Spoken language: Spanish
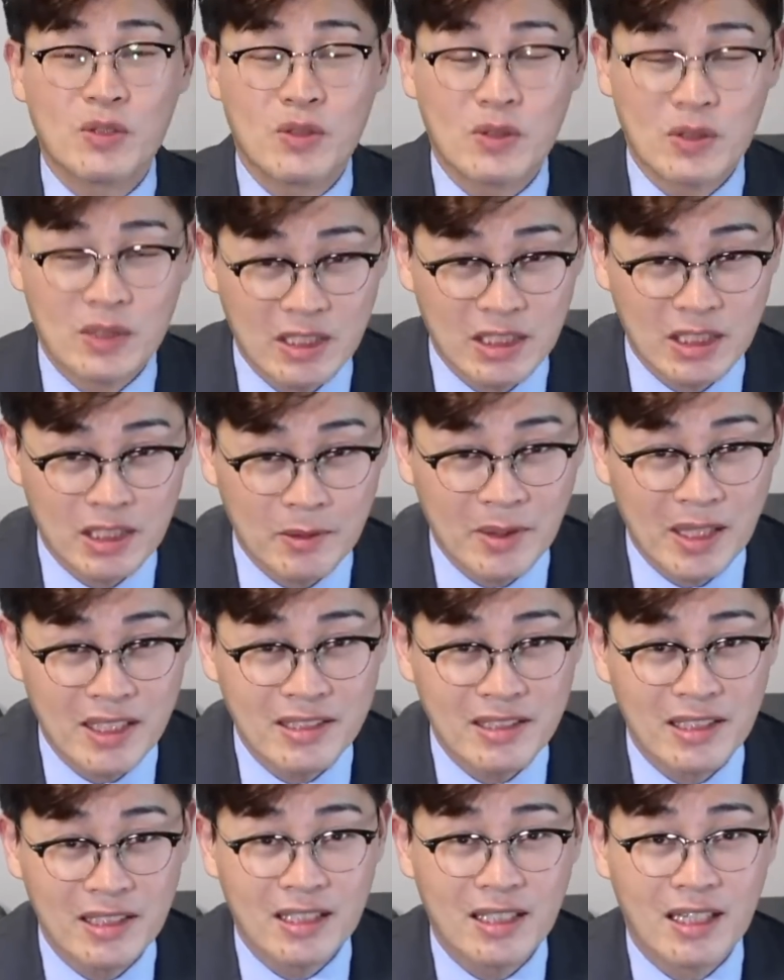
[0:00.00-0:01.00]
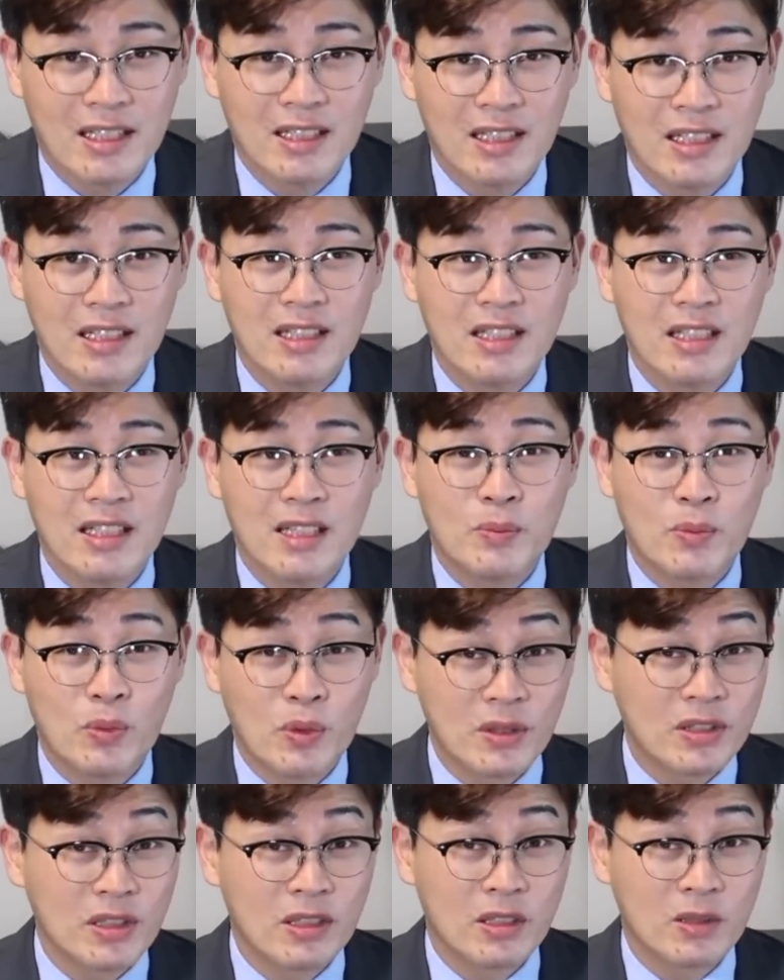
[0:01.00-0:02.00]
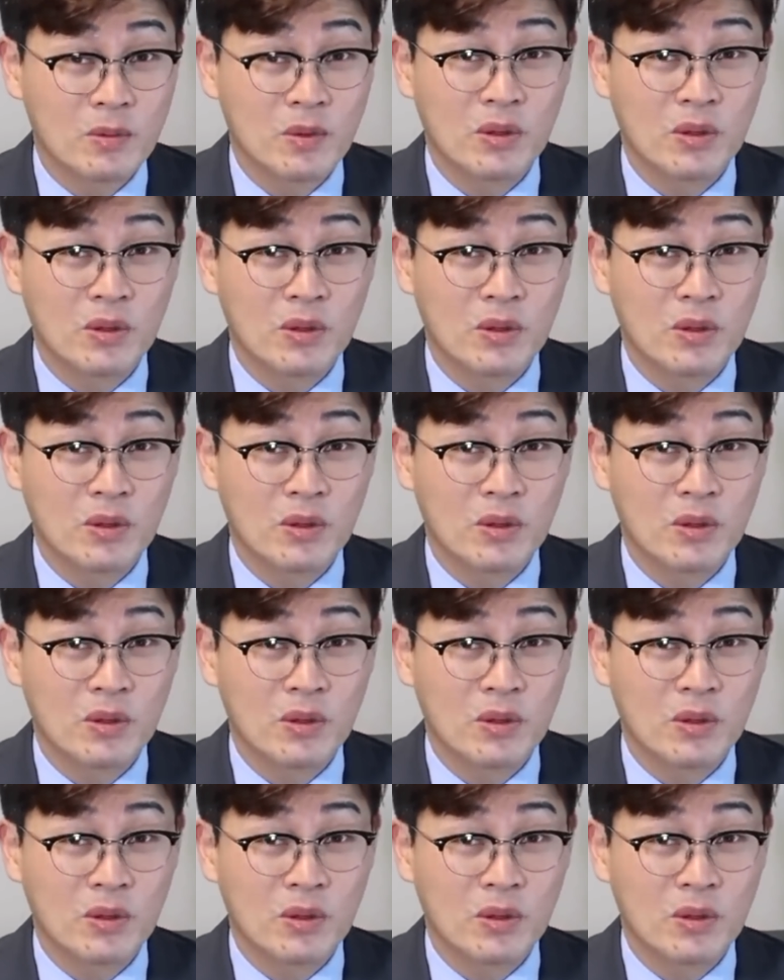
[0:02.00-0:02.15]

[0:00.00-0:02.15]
suscríbanse al canal y pulsen el